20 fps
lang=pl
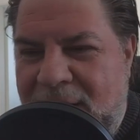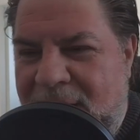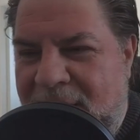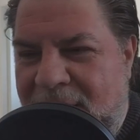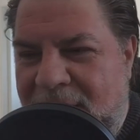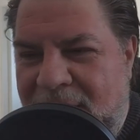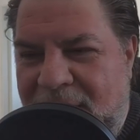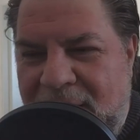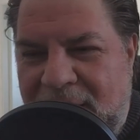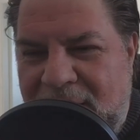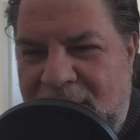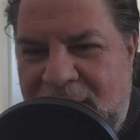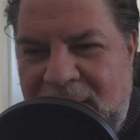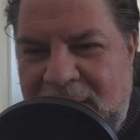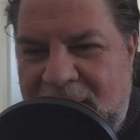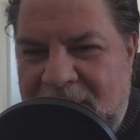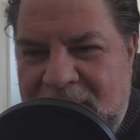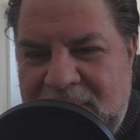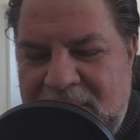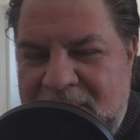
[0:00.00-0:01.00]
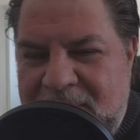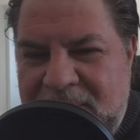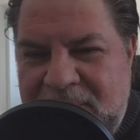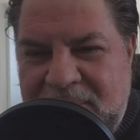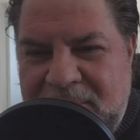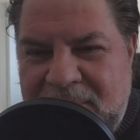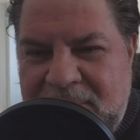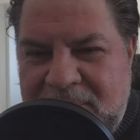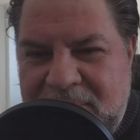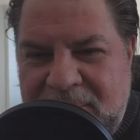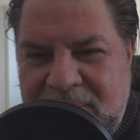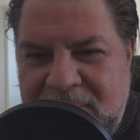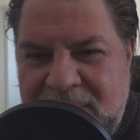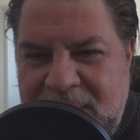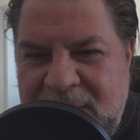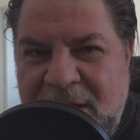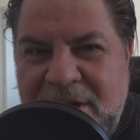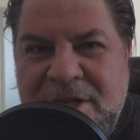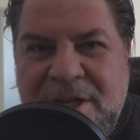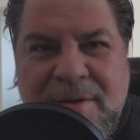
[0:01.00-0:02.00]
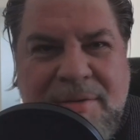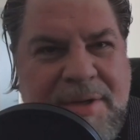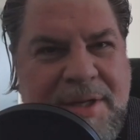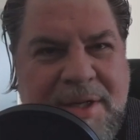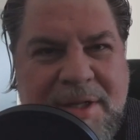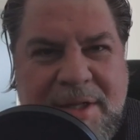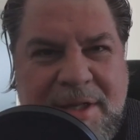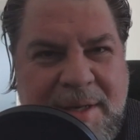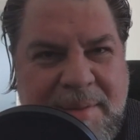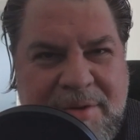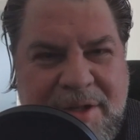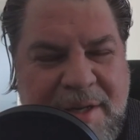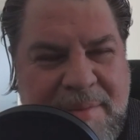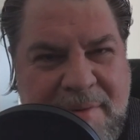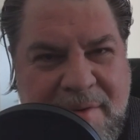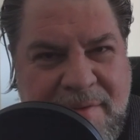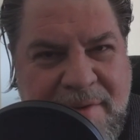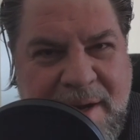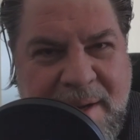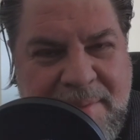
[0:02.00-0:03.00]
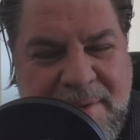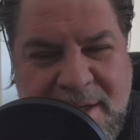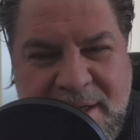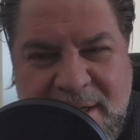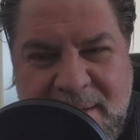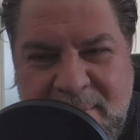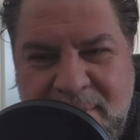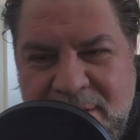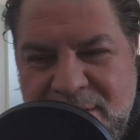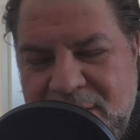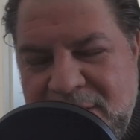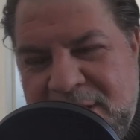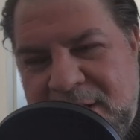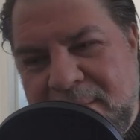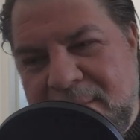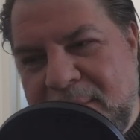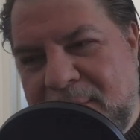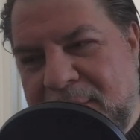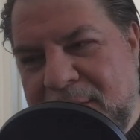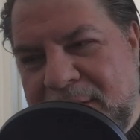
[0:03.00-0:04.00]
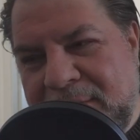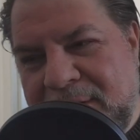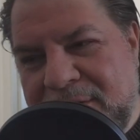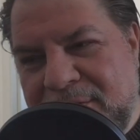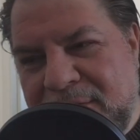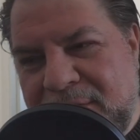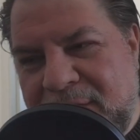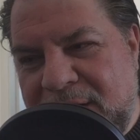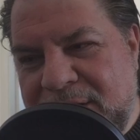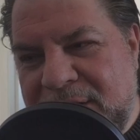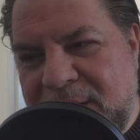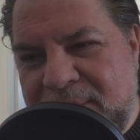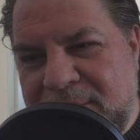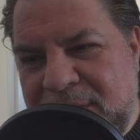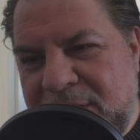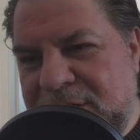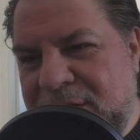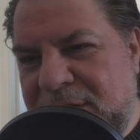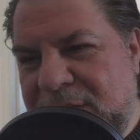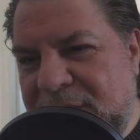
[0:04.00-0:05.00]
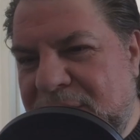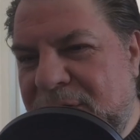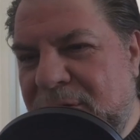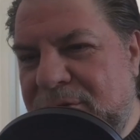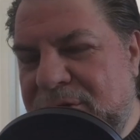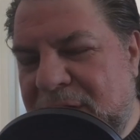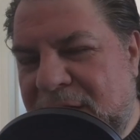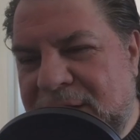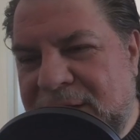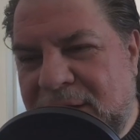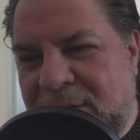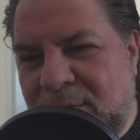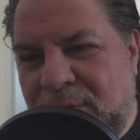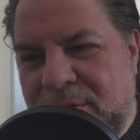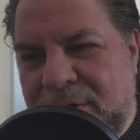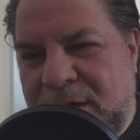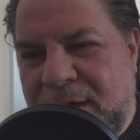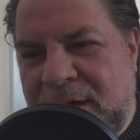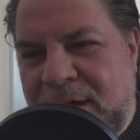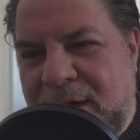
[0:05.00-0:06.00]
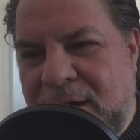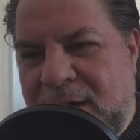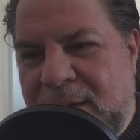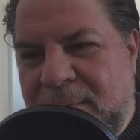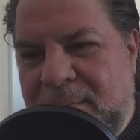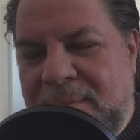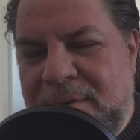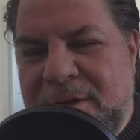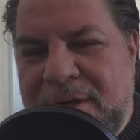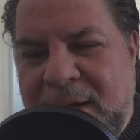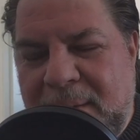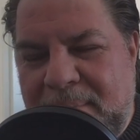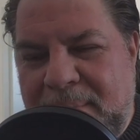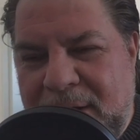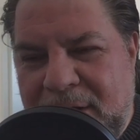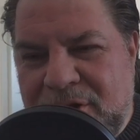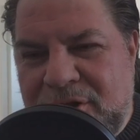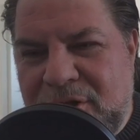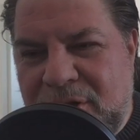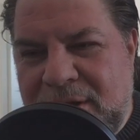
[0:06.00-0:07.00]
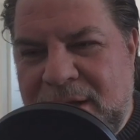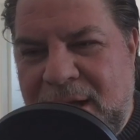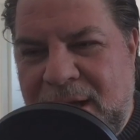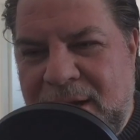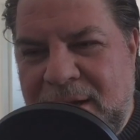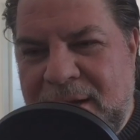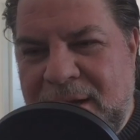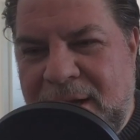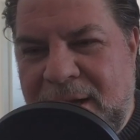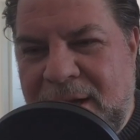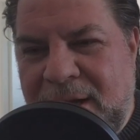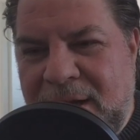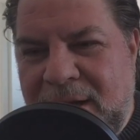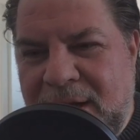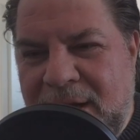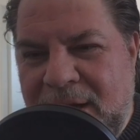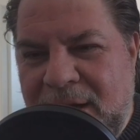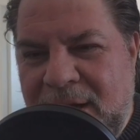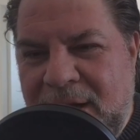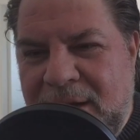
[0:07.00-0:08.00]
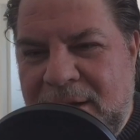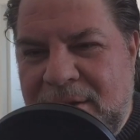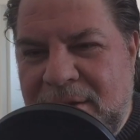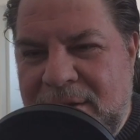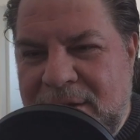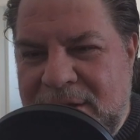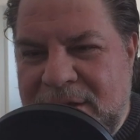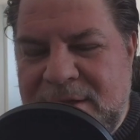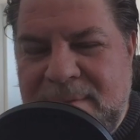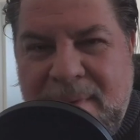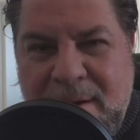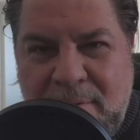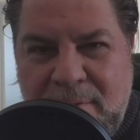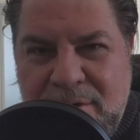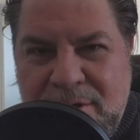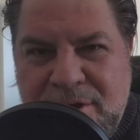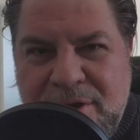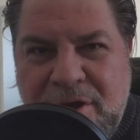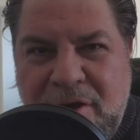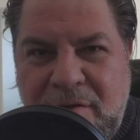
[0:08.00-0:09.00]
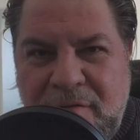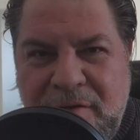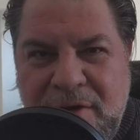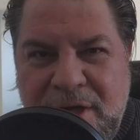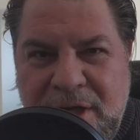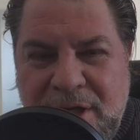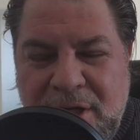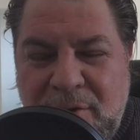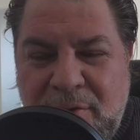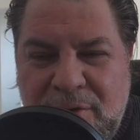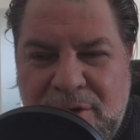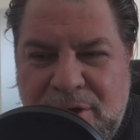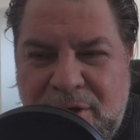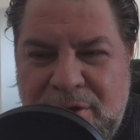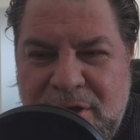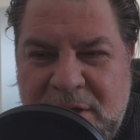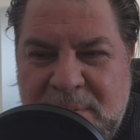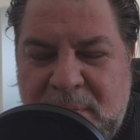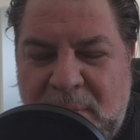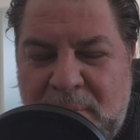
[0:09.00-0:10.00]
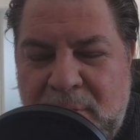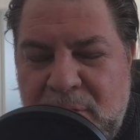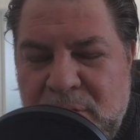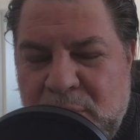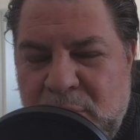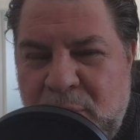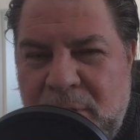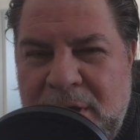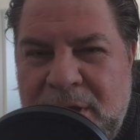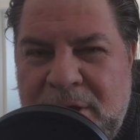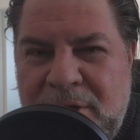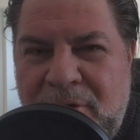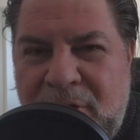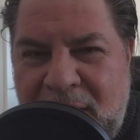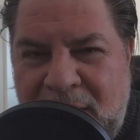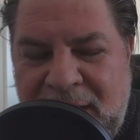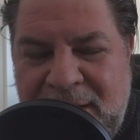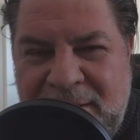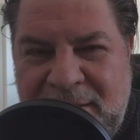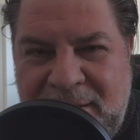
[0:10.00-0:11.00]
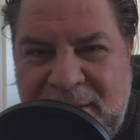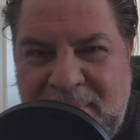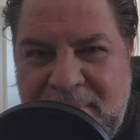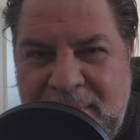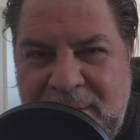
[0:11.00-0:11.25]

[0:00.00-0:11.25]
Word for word: E, ja się nigdy nie przejmowałem takimi rzeczami, ponieważ uważam, że jeżeli ktoś atakuje mnie personalnie, to jest małostkowy, niedouczony, jest po prostu ignorantem